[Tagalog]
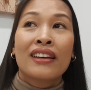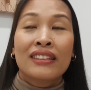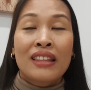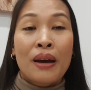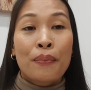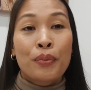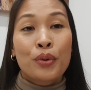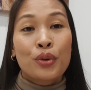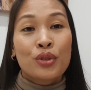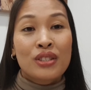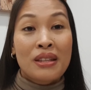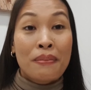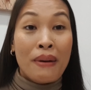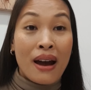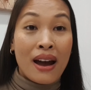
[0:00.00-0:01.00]
Tapos,
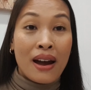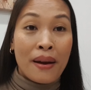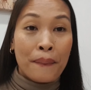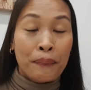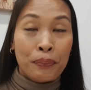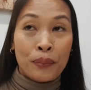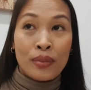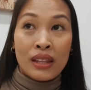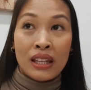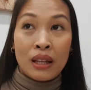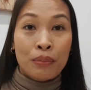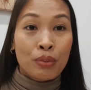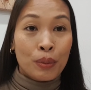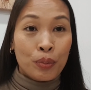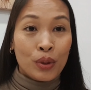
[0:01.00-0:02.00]
di ba,
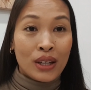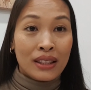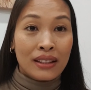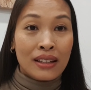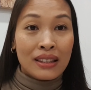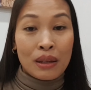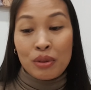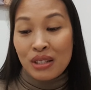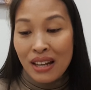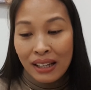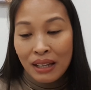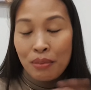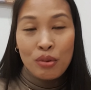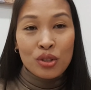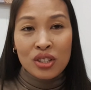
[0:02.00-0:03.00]
nagpupuyat ka tapos
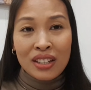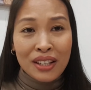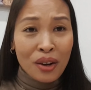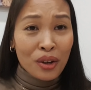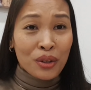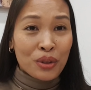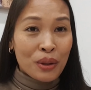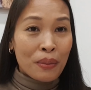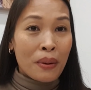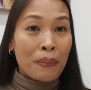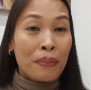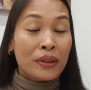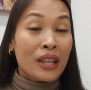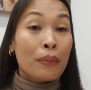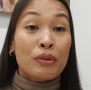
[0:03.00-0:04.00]
lagi mong chine, oy,
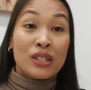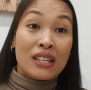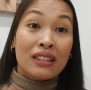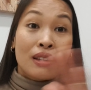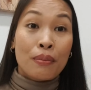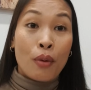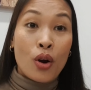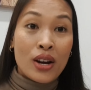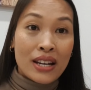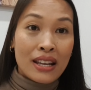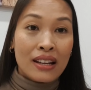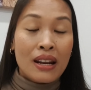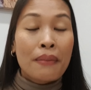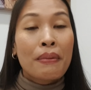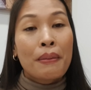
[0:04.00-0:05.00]
nabab-. tapos in the morning,
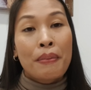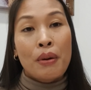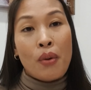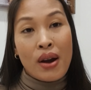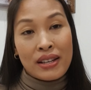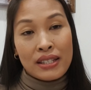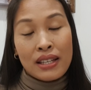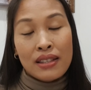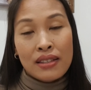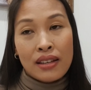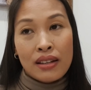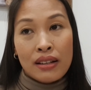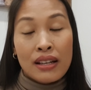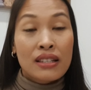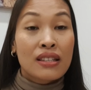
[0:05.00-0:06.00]
nababawasan
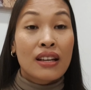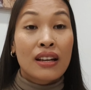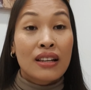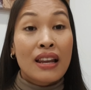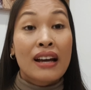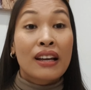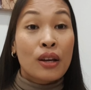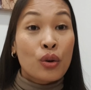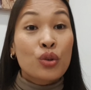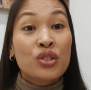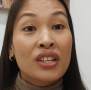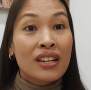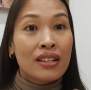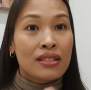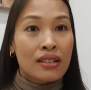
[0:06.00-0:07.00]
din. Kasi nga, lagi kong
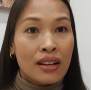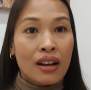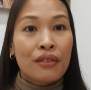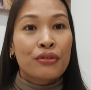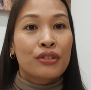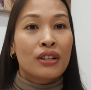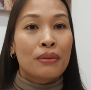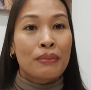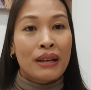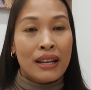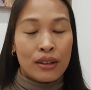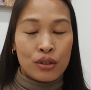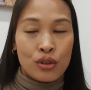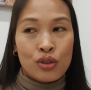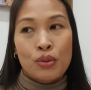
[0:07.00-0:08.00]
chine-check after may
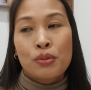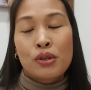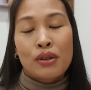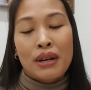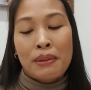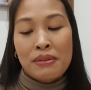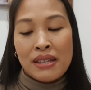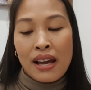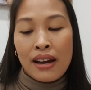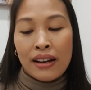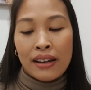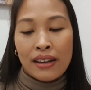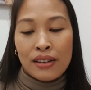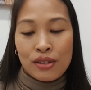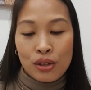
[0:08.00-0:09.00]
nagsusubscribe sa
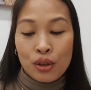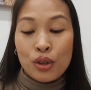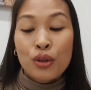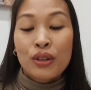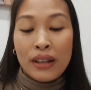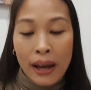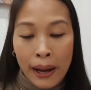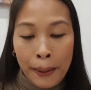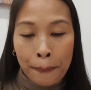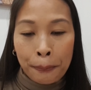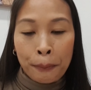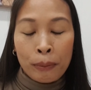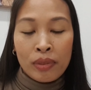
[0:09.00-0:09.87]
akin. So, yun nga.